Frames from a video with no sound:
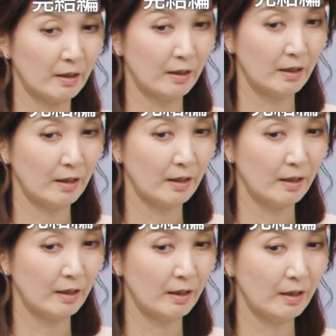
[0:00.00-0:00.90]
いやでも
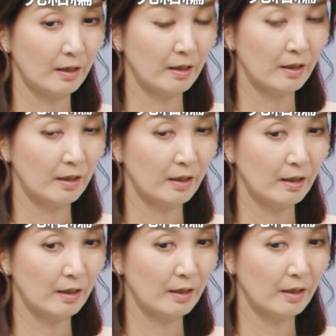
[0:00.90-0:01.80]
両
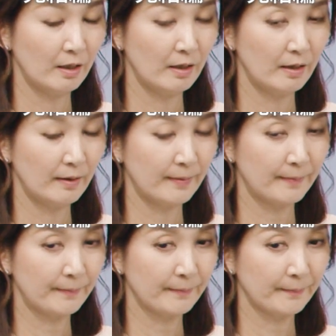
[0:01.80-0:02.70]
方なんかなりたい
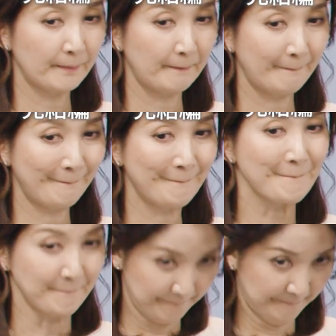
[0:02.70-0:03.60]
自分になれますよ
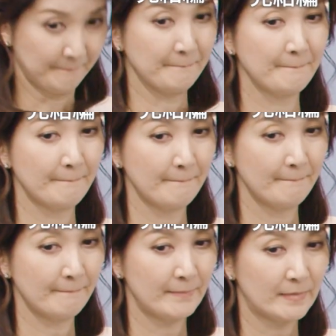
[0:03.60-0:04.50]
ね。うん。
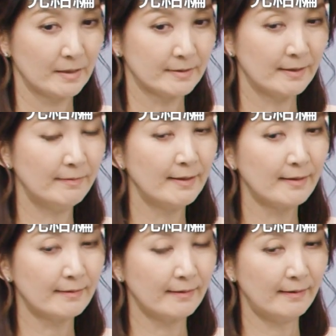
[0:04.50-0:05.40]
爽
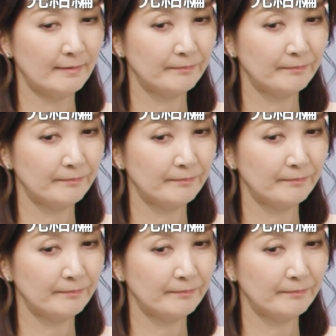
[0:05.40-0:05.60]
やか。